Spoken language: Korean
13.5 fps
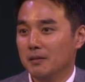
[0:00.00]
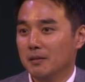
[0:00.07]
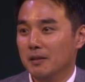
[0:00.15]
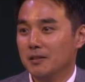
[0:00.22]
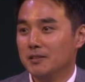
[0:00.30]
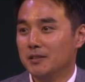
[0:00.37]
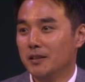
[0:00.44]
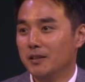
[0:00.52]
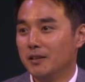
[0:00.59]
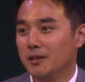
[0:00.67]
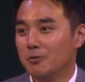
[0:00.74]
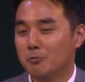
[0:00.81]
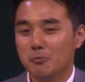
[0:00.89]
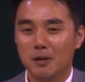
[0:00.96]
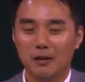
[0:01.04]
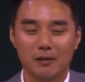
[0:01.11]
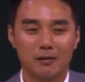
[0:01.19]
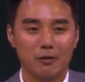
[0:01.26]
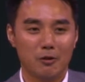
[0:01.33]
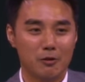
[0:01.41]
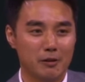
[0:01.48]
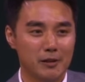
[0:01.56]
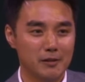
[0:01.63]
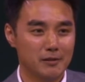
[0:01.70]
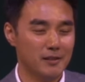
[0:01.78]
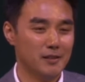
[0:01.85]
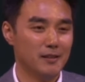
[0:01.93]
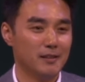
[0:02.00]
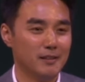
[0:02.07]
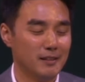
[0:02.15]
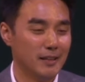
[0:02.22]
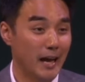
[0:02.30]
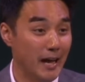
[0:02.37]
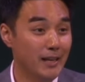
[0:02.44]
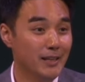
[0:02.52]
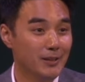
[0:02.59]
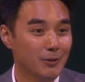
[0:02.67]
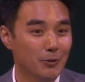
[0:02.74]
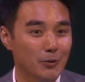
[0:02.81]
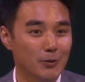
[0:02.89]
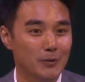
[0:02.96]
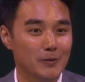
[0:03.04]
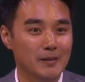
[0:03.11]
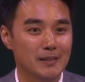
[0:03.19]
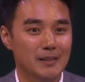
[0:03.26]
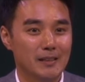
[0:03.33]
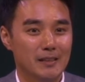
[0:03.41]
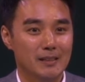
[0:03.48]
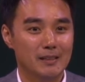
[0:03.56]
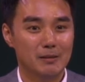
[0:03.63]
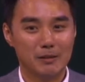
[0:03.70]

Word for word: 아, 그 이야기의 그 결과는 다행히도 아,